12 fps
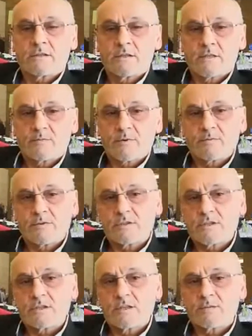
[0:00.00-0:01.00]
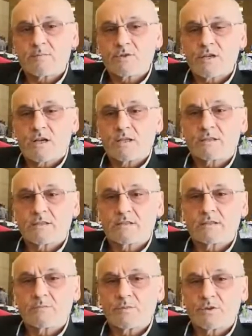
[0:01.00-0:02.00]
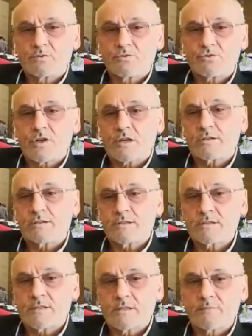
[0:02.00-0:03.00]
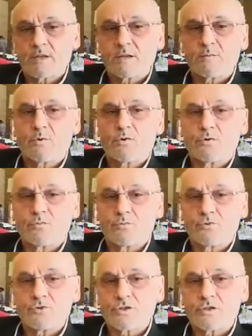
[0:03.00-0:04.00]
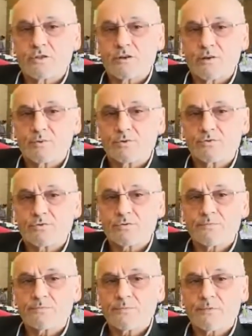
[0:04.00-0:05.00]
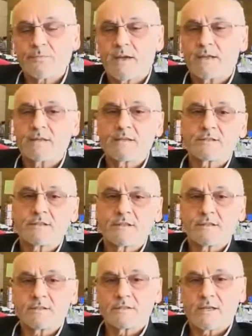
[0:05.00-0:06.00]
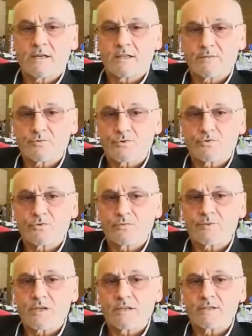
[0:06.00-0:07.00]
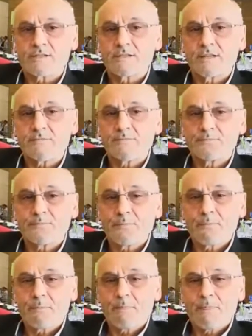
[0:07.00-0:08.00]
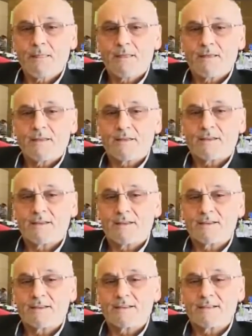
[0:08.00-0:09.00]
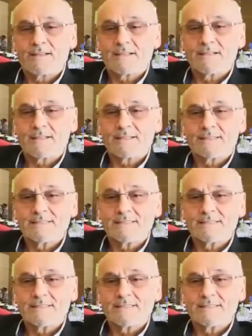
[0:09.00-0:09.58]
dediğim gibi işte 76 yıldır bir kuşak. Şimdi benim oğlum bu işi devam ediyor. Ben de işte yardımcı oluyorum kendisine. Ee,